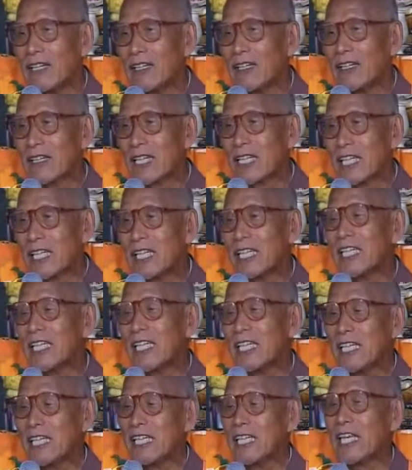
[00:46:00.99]
以及的
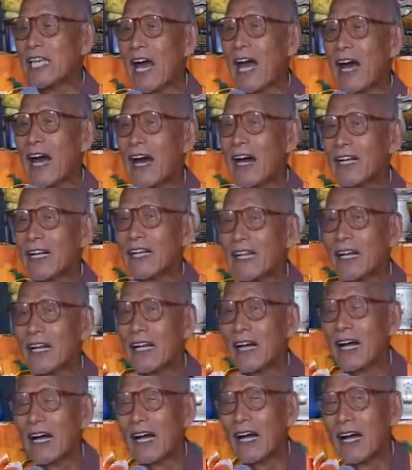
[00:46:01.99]
西迁
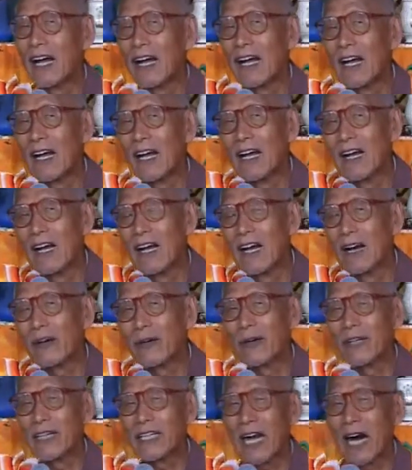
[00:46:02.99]

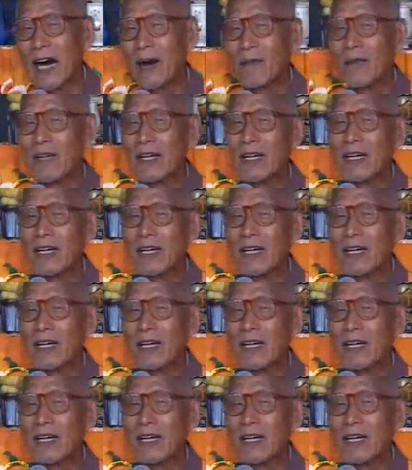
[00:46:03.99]
和尚，